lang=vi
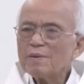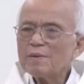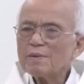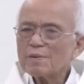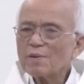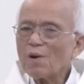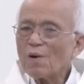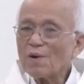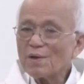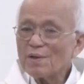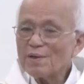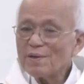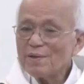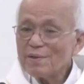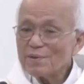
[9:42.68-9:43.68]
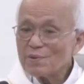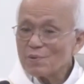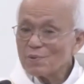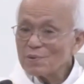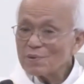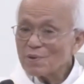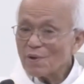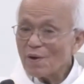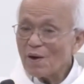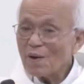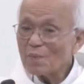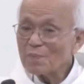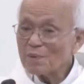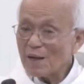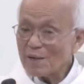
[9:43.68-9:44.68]
rồi Chúa cho
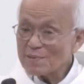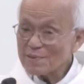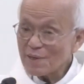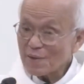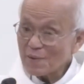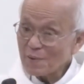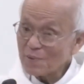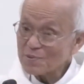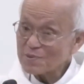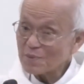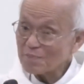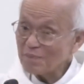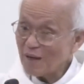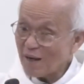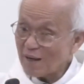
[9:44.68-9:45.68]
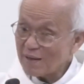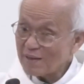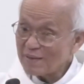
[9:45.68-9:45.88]
ông Lazaro sống lại